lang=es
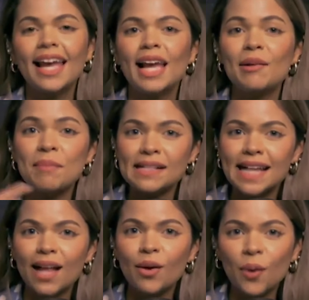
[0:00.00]
El
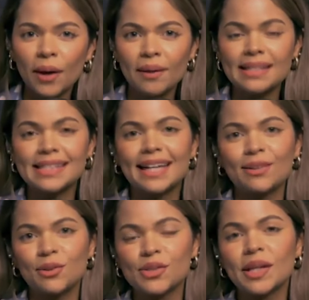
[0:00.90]
pasado jueves
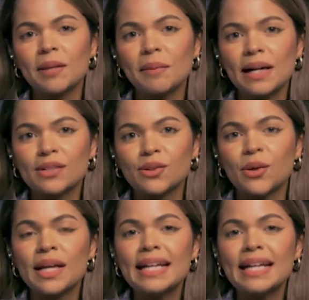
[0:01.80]
14 de marzo